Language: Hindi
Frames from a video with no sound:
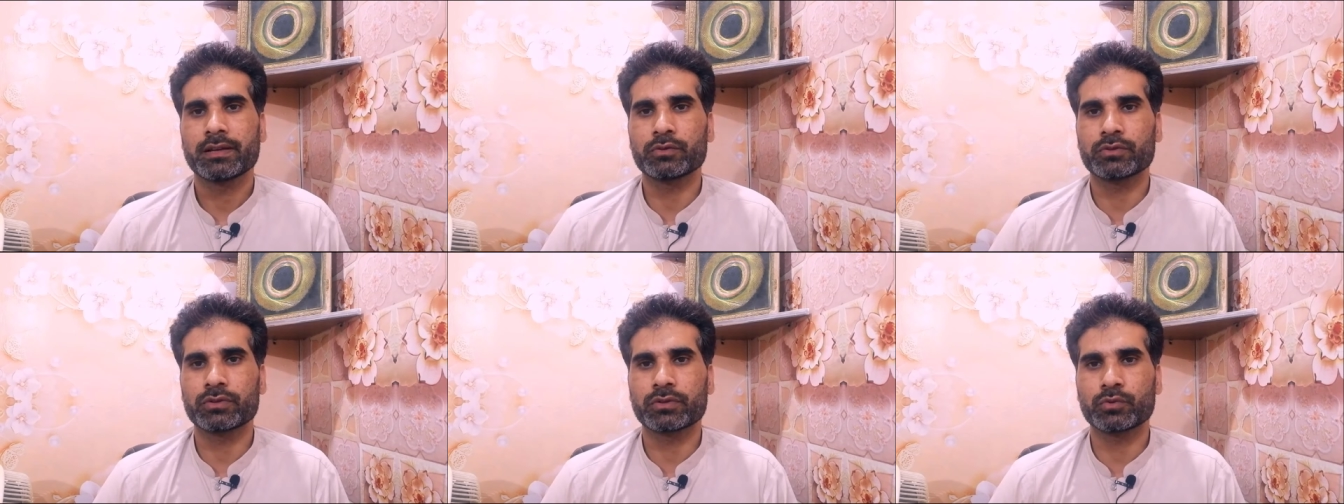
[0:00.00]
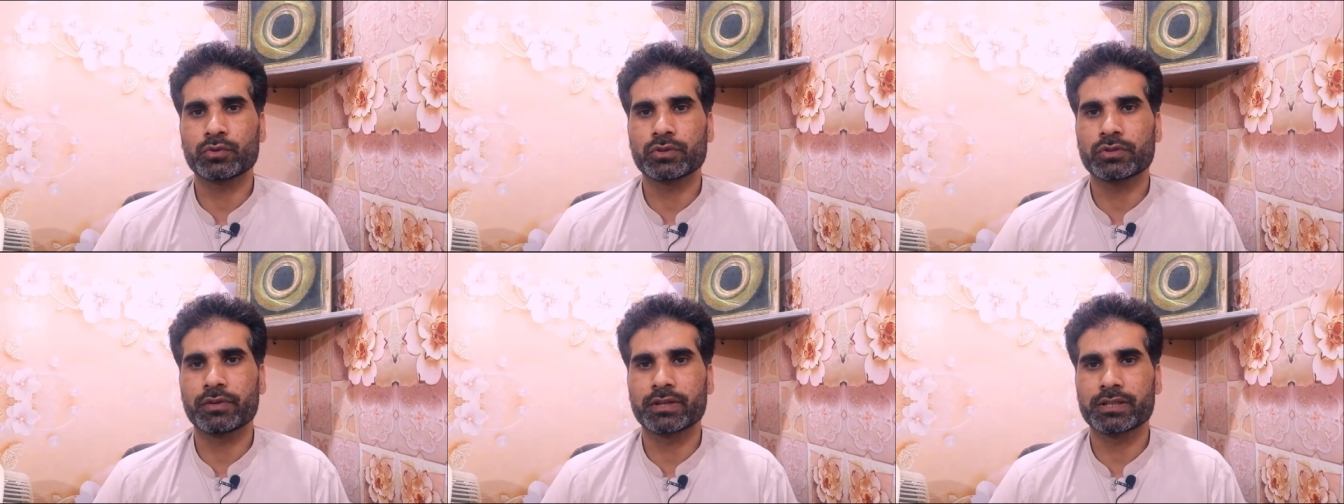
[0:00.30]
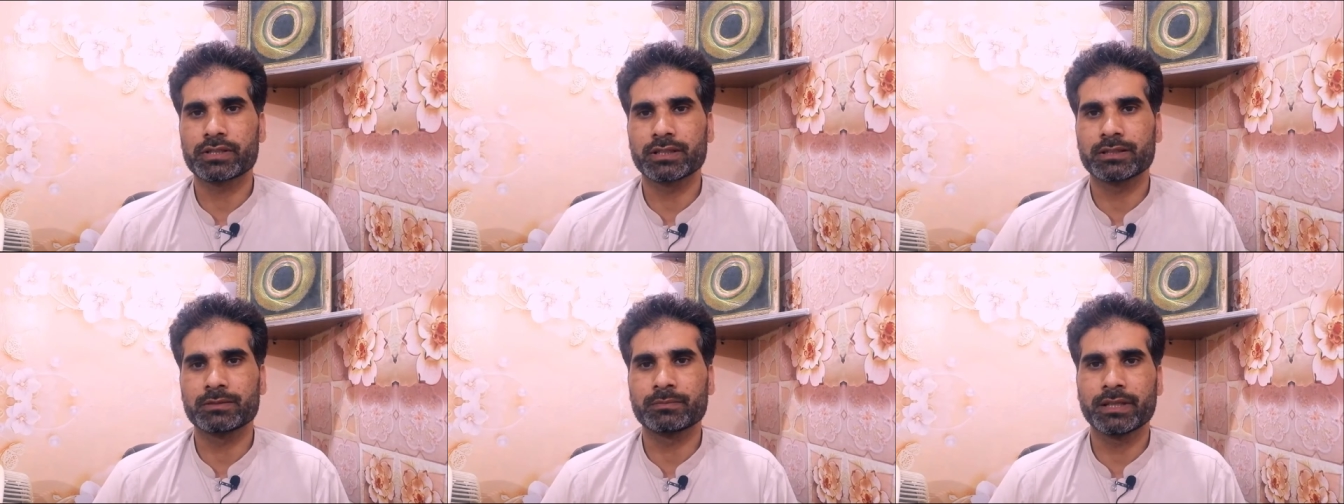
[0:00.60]
कुछ
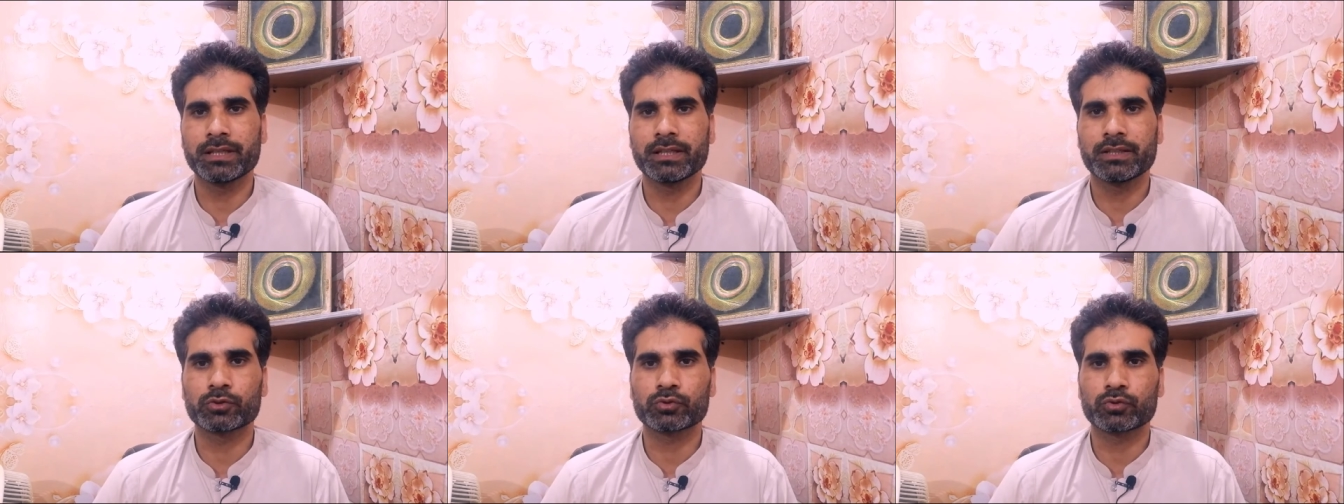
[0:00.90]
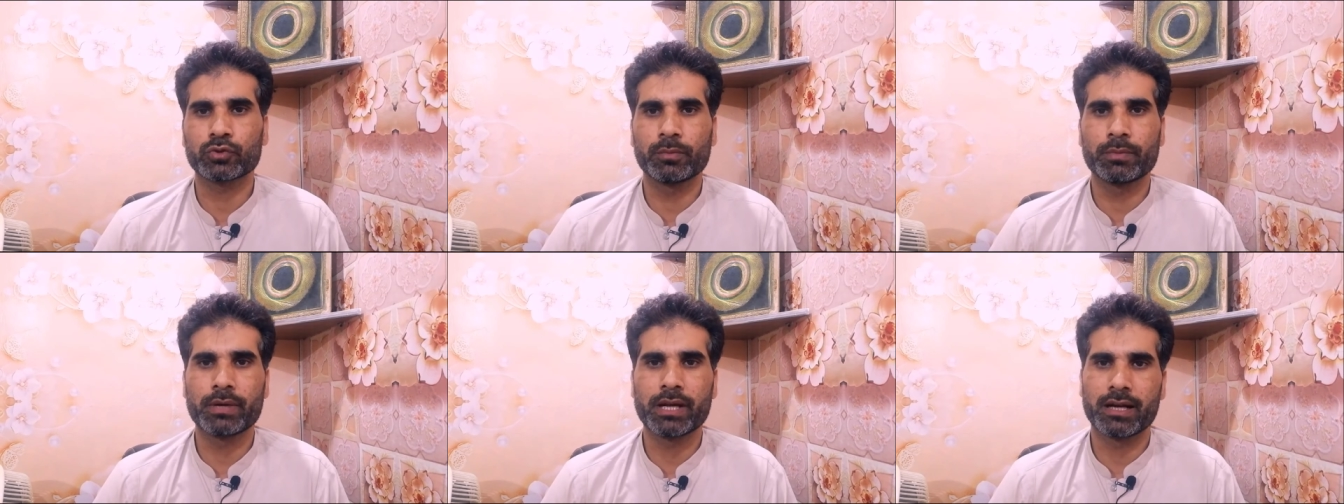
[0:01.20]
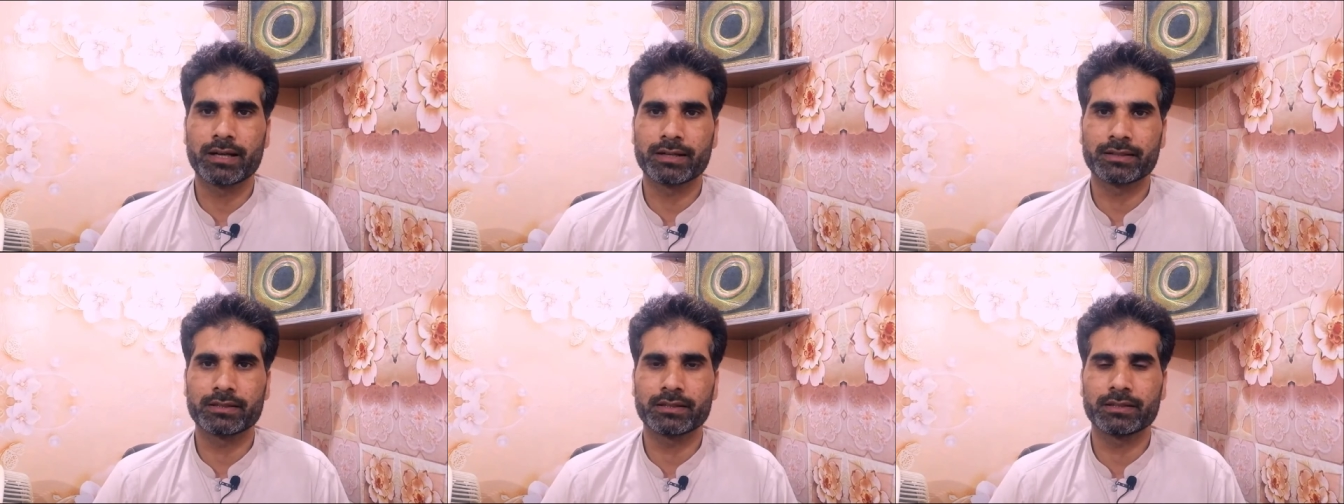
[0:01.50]
वर्जन में इसको
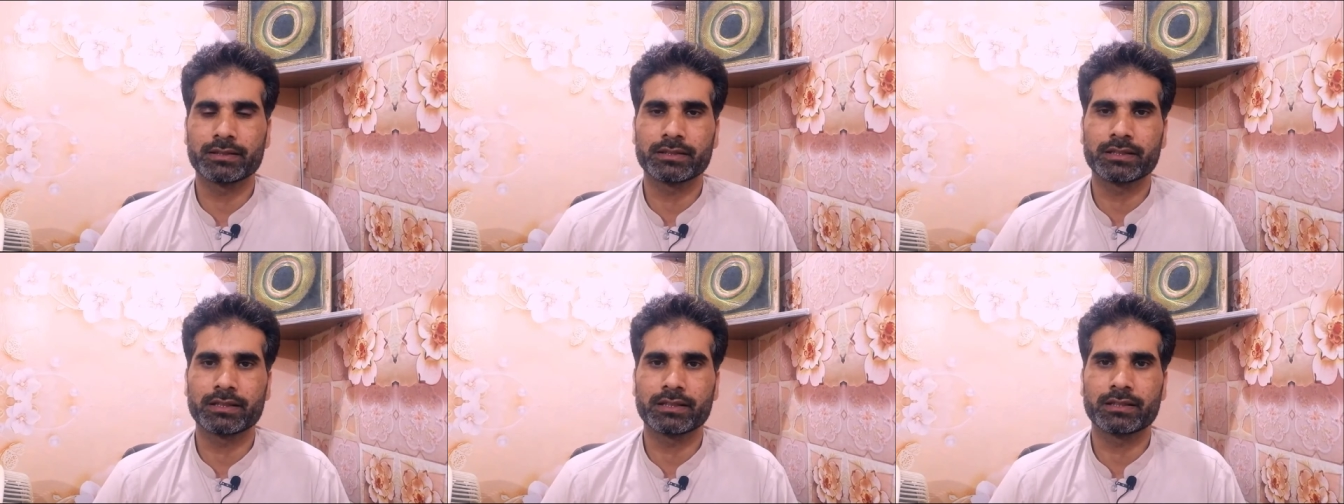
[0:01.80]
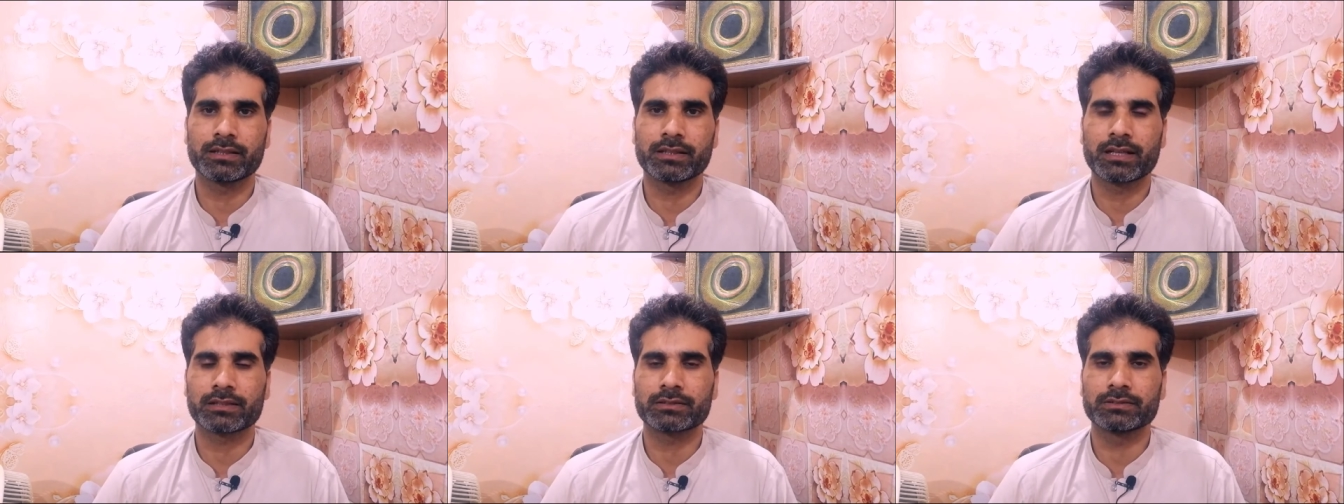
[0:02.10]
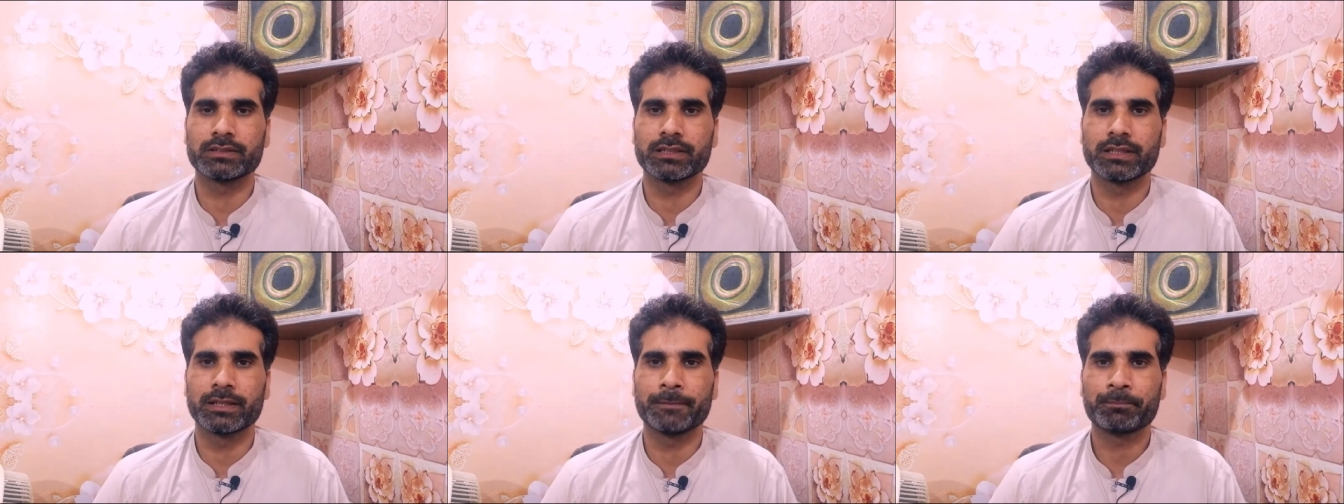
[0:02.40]
बिहाइंड रख
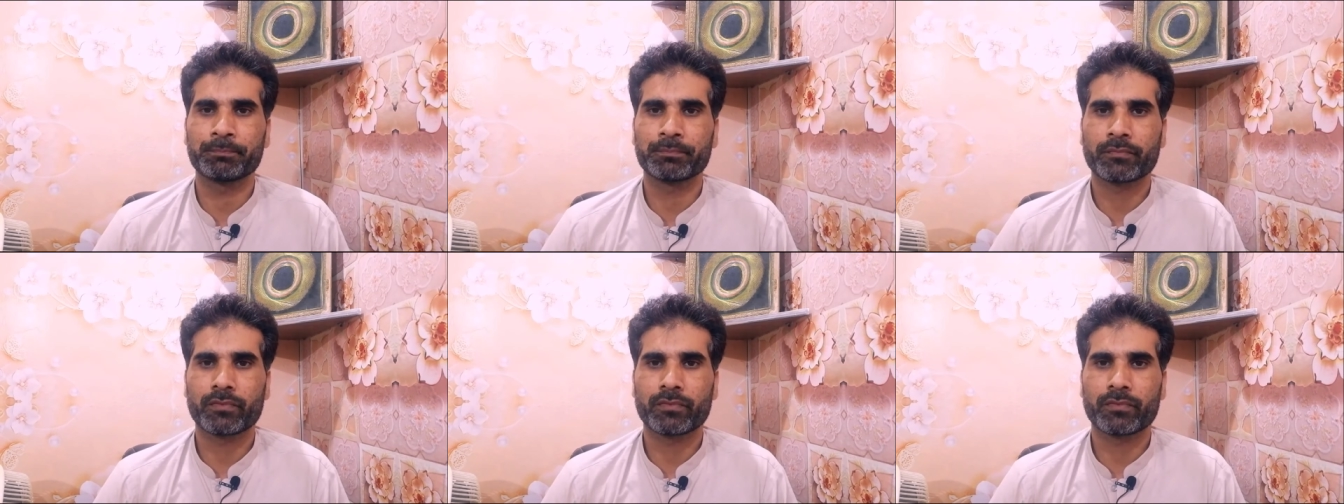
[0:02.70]
दिया